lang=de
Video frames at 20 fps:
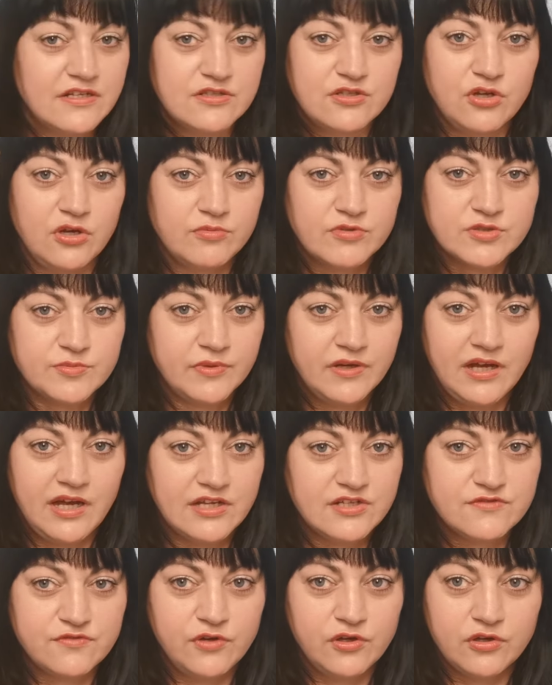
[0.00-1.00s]
Das Körperspray
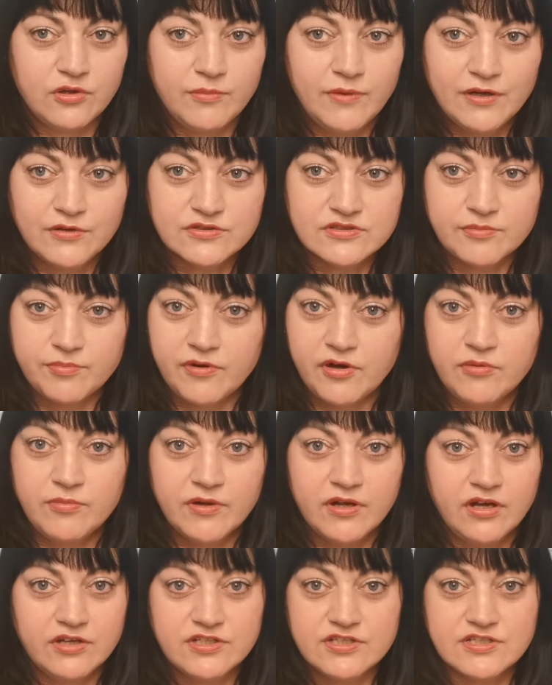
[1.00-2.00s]
reicht vollkommen aus. Da brauchen
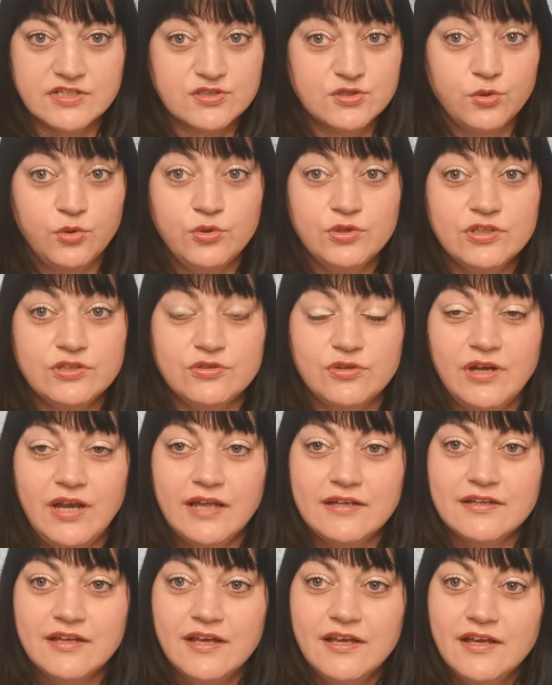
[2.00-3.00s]
wir gar nicht das Eau de
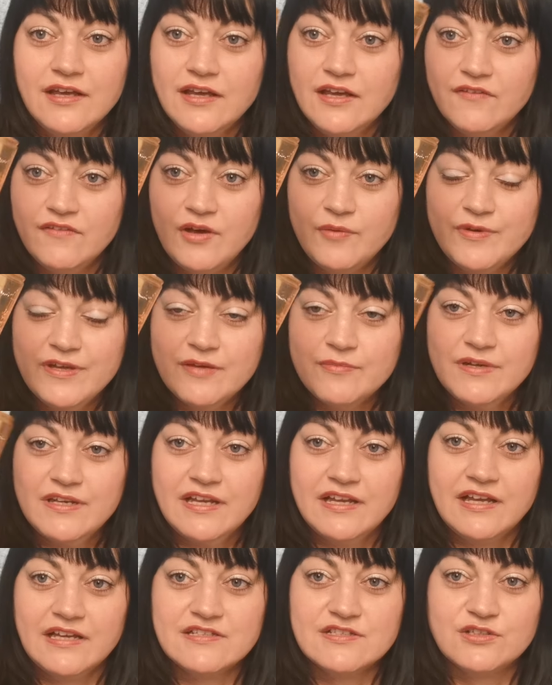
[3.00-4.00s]
Toilette. Wenn man hier
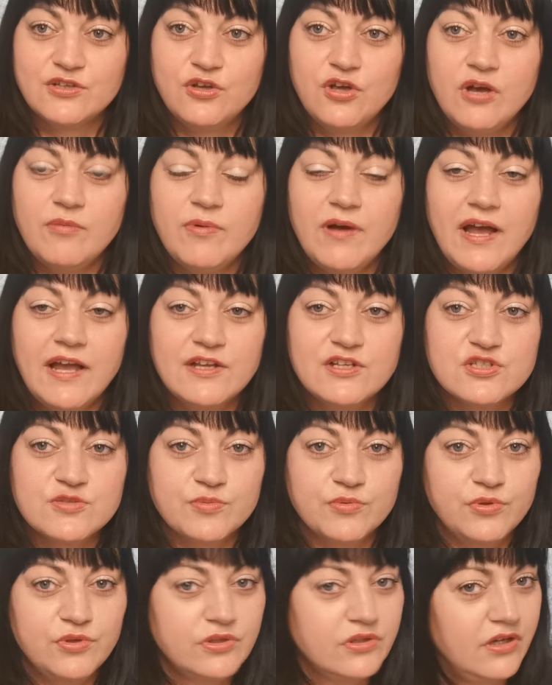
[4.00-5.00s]
mit dem ganzen Körper
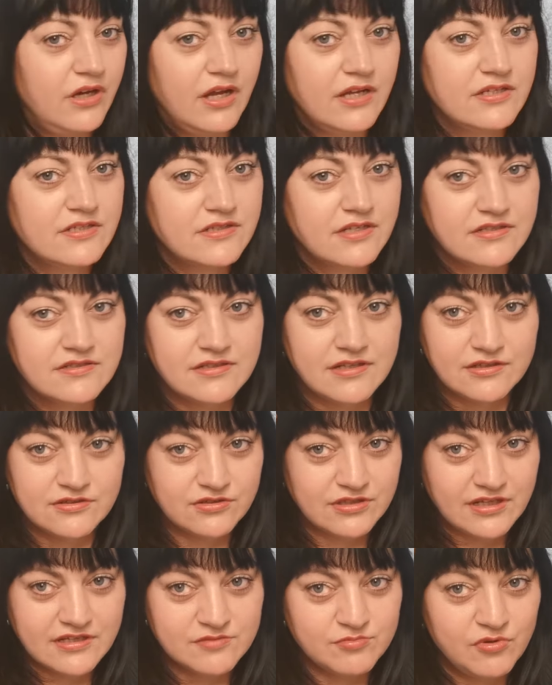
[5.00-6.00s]
einsprüht, reicht das.
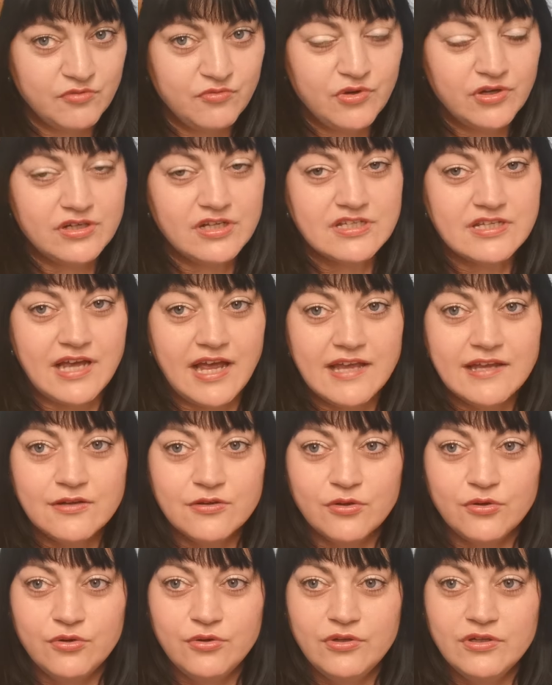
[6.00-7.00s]
Also da ist man wirklich
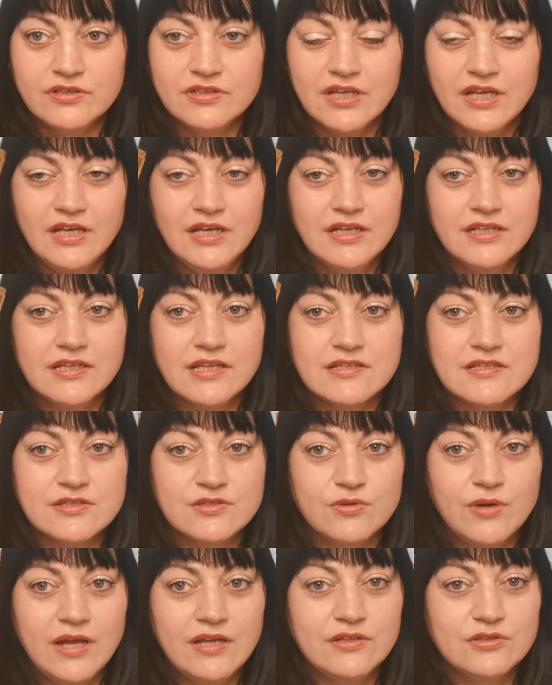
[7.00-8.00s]
eingehüllt. Das
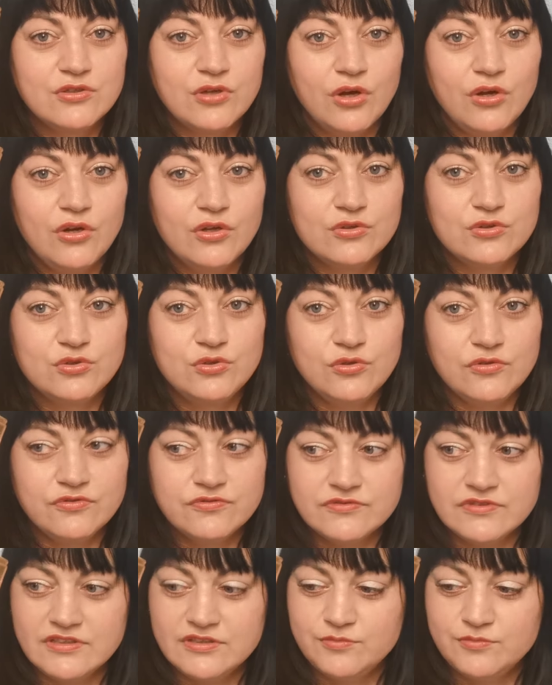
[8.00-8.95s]
ist so ein toller Duft.